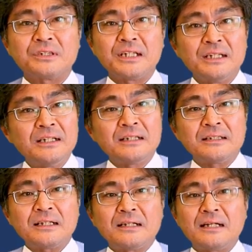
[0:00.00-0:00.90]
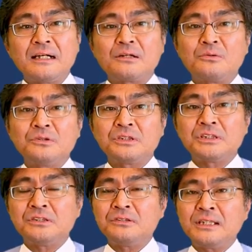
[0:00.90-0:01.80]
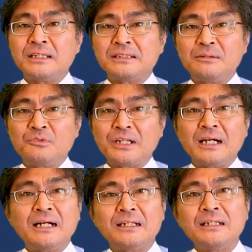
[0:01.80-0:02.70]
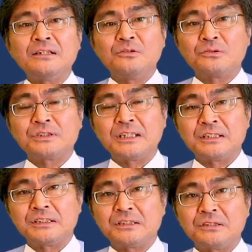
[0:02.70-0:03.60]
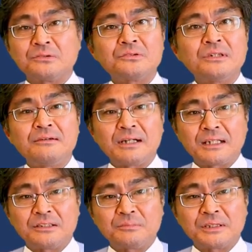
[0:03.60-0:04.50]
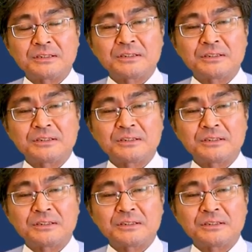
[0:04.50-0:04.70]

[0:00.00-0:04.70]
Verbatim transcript: よね。だから、こっちの長さもやはり6センチっていうことがわかりま